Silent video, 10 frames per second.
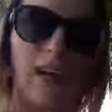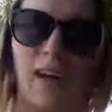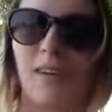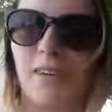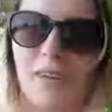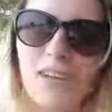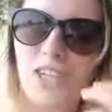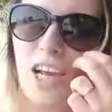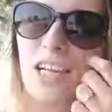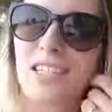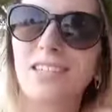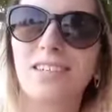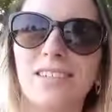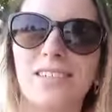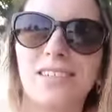Да, Ужас. сейчас,
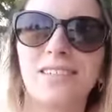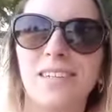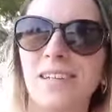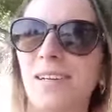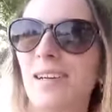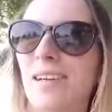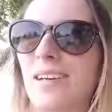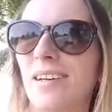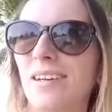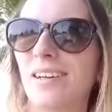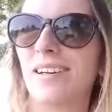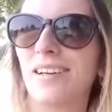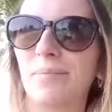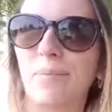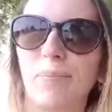а,
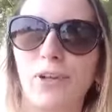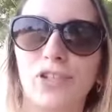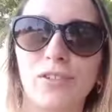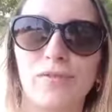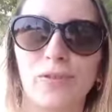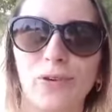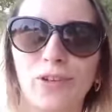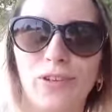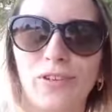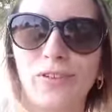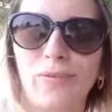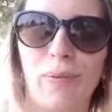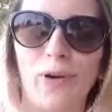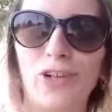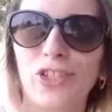прожив год в
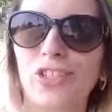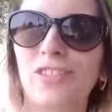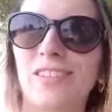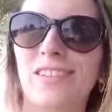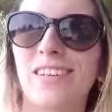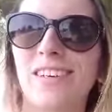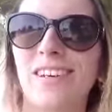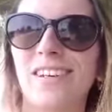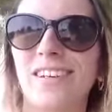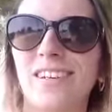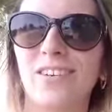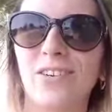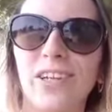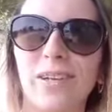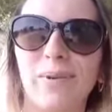Польше.
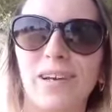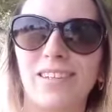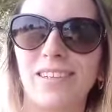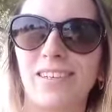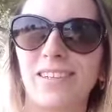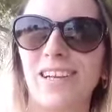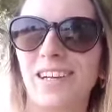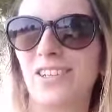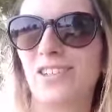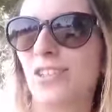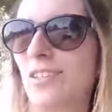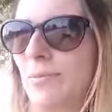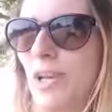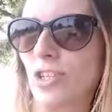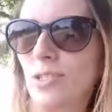Ой, ребята, я, конечно,
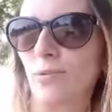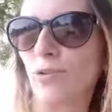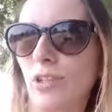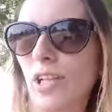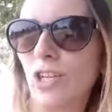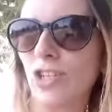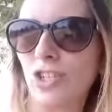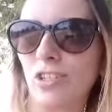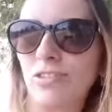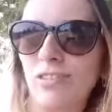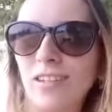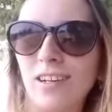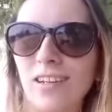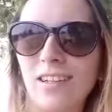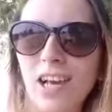меня сейчас будут наши,
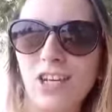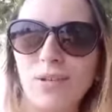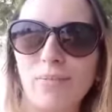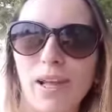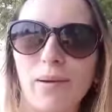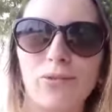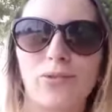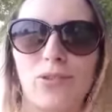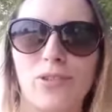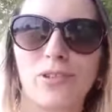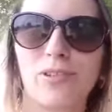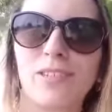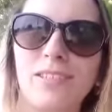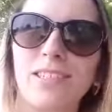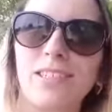наши меня будут
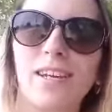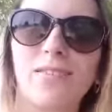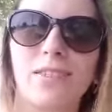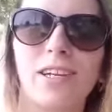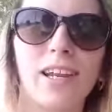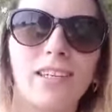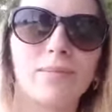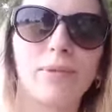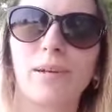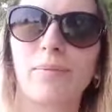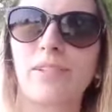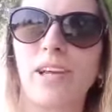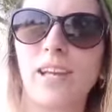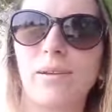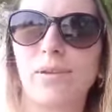засеивать грязными
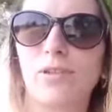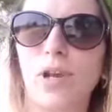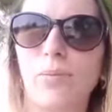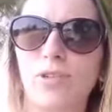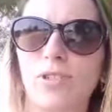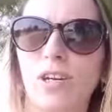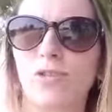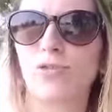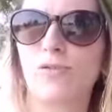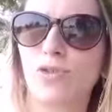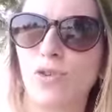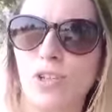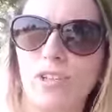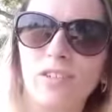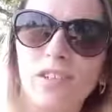комментариями, но я просто хожу в
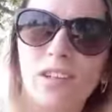шоке.